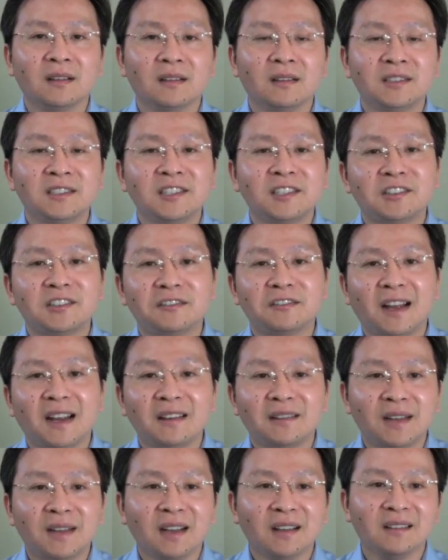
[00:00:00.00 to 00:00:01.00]
那这事儿完
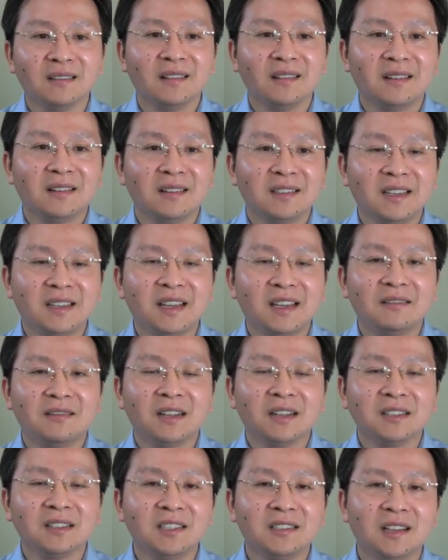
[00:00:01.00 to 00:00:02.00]
了吗？你给
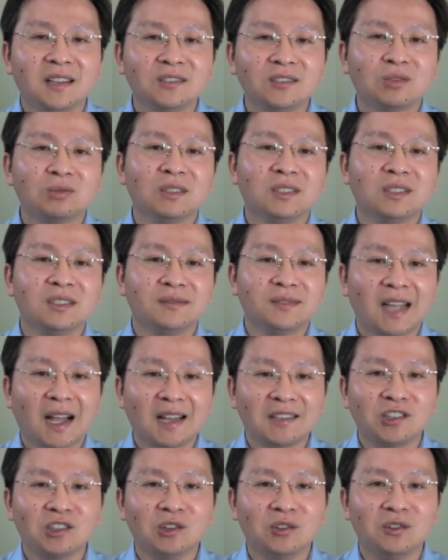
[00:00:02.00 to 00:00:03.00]
王岐山出了那么
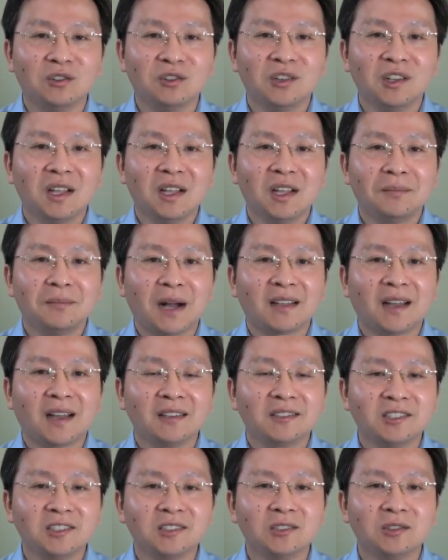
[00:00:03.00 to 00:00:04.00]
大糗，把
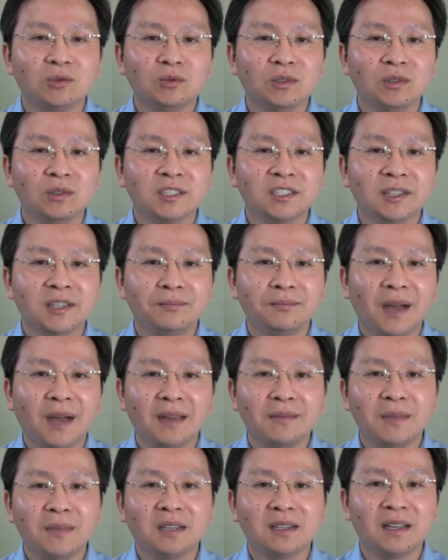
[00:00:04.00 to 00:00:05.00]
他置于身
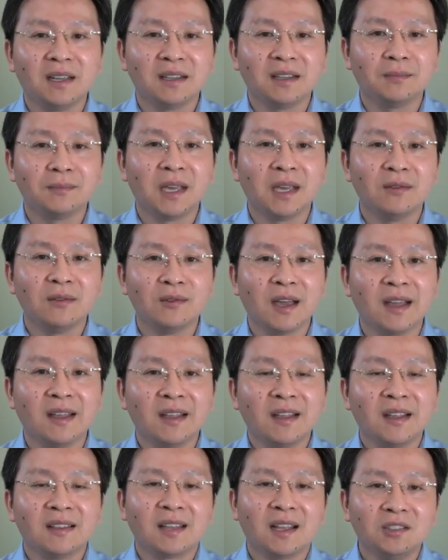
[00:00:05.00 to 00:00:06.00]
败名裂的边缘，
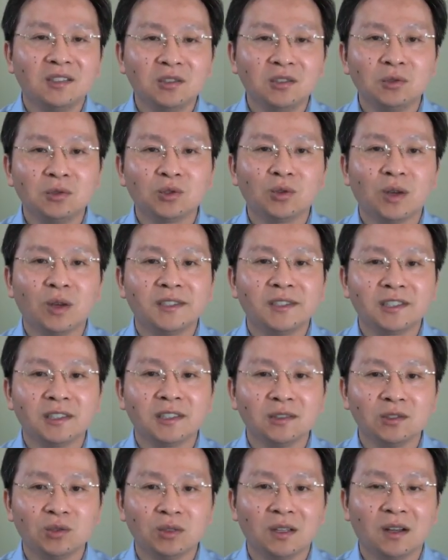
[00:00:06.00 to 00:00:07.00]
他就算
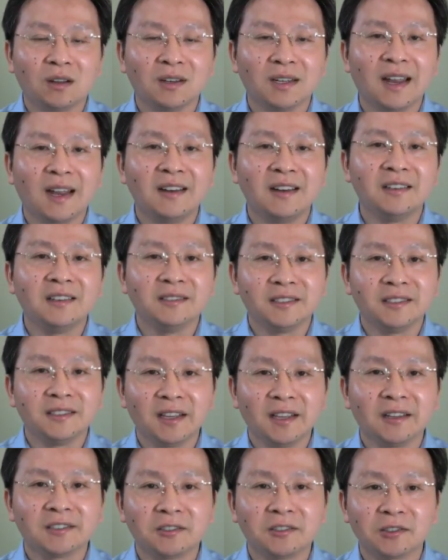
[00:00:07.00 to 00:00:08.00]
争取到连任，
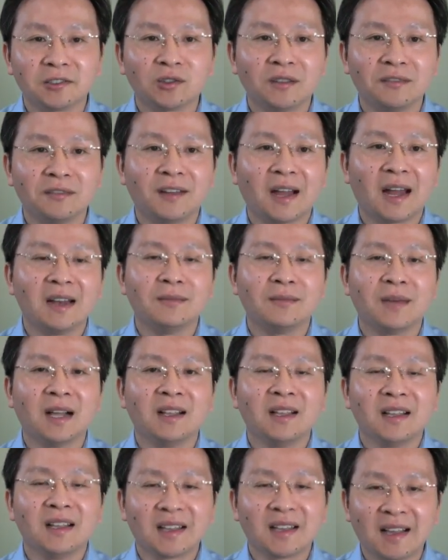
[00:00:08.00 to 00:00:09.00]
这个事儿算完了吗？
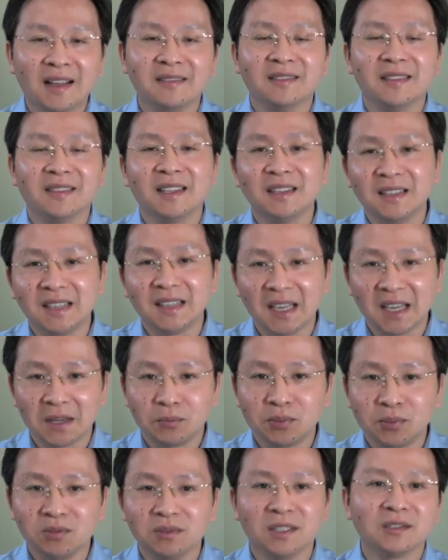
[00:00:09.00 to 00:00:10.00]
肯定也
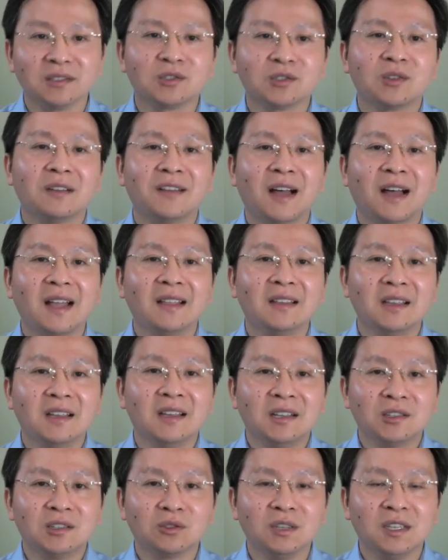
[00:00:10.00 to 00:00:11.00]
不能算完。
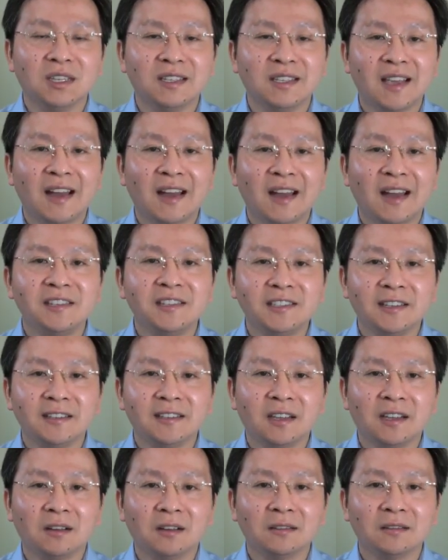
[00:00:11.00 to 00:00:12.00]
所以沿着这
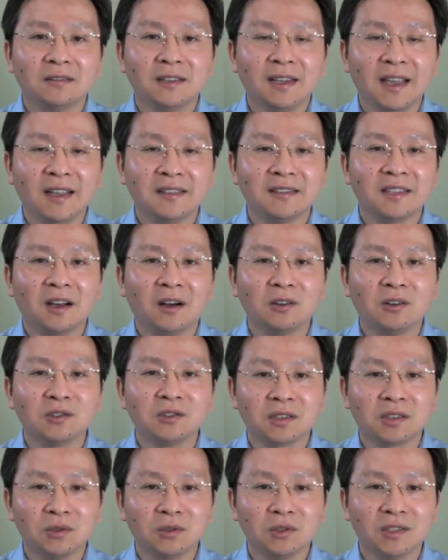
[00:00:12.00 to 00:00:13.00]
条链条
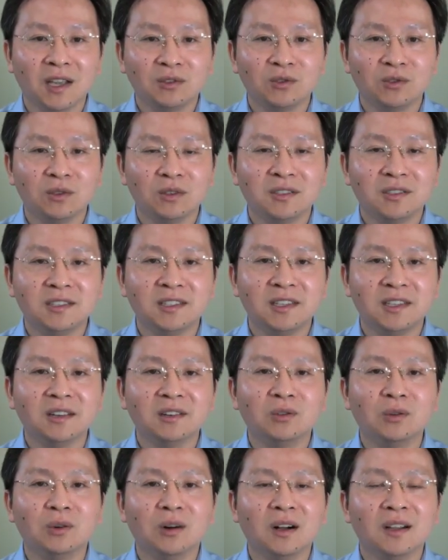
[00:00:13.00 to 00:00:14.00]
走下去，结
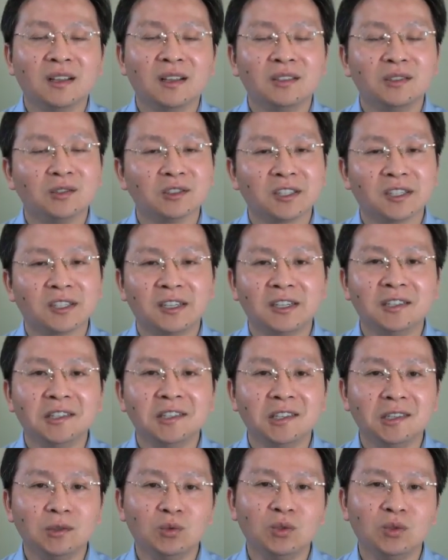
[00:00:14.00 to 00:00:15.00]
果就是可
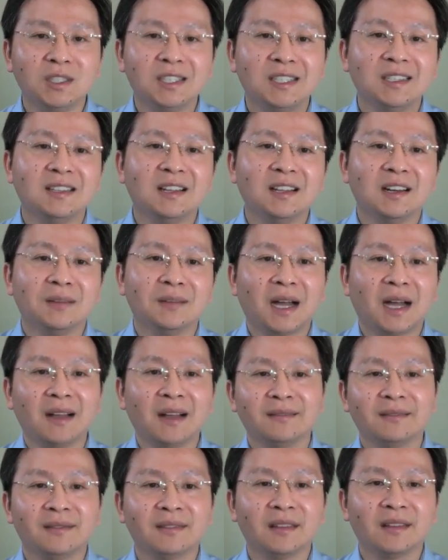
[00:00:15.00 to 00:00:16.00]
以预期的了嘛。
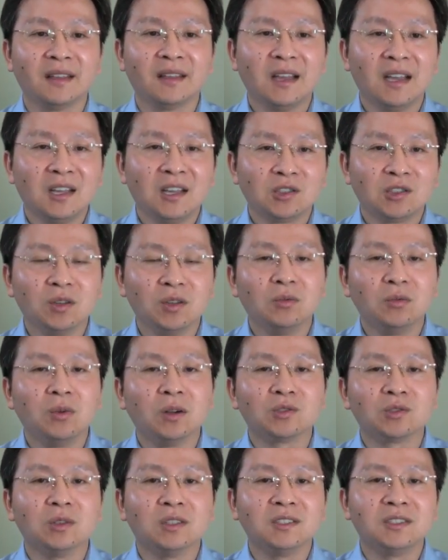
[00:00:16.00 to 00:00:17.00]
所以
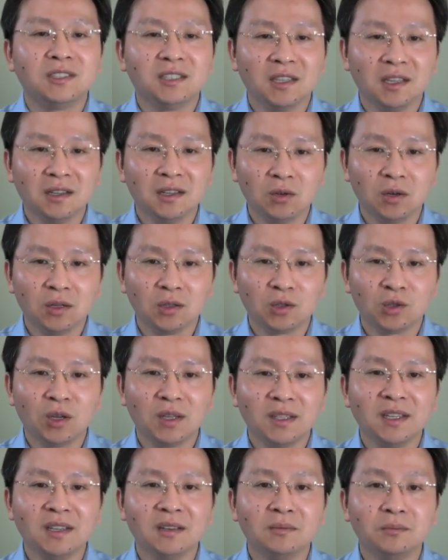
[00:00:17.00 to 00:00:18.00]
我说结果
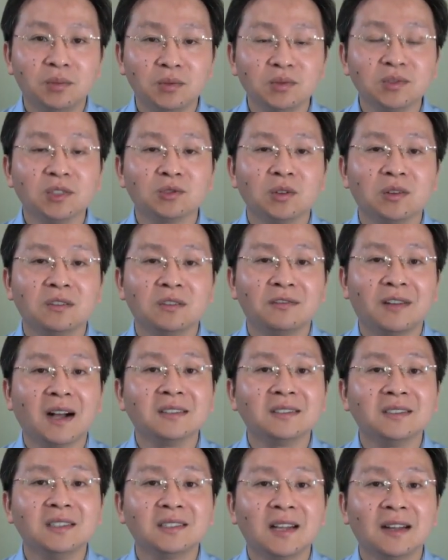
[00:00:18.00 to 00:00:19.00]
确定，不是说
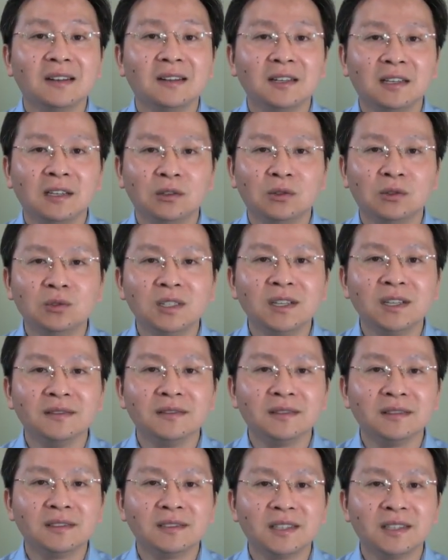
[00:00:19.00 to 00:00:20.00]
王岐山留任
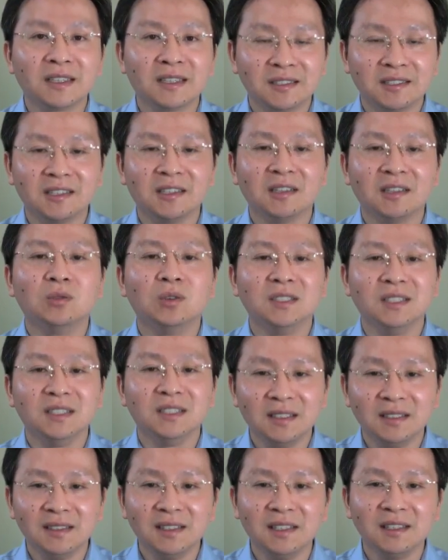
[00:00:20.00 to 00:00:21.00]
这个结果
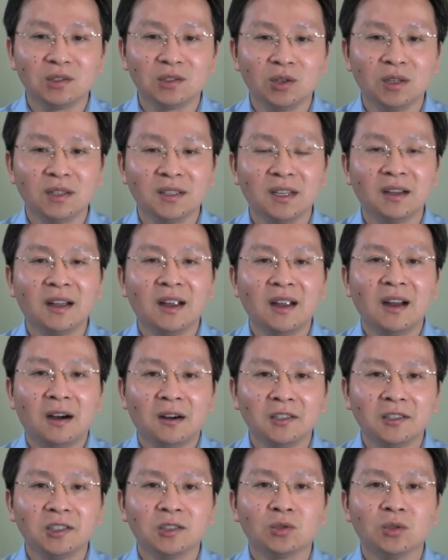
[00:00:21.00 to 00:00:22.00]
一定确定，
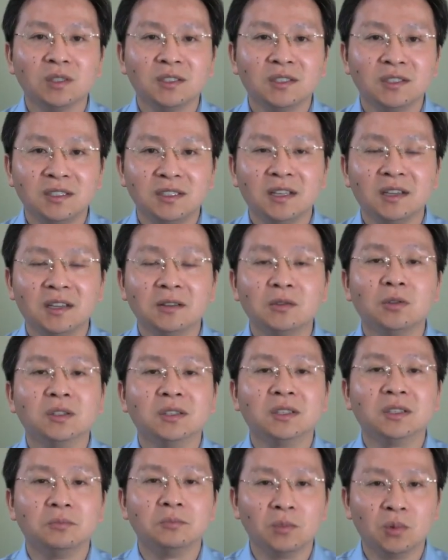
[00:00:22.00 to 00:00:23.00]
而是说结果
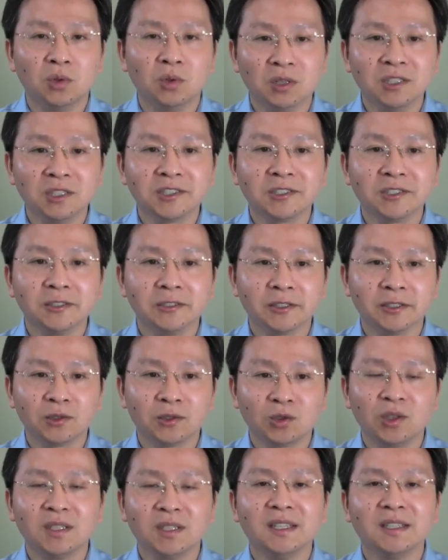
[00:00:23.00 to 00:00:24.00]
的模式是
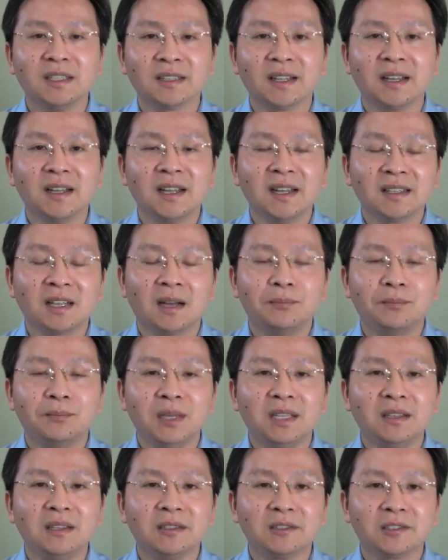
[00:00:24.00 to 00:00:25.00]
确定的，它
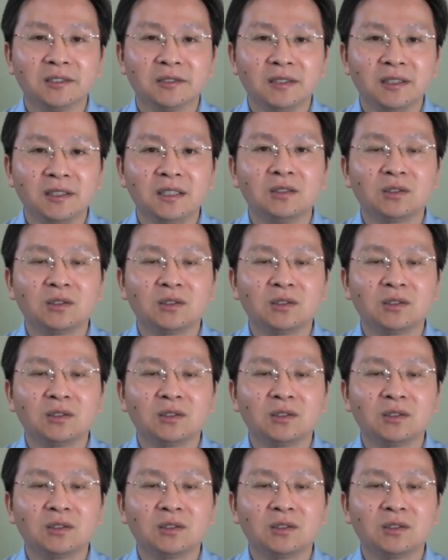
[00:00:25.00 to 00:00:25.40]
必定是一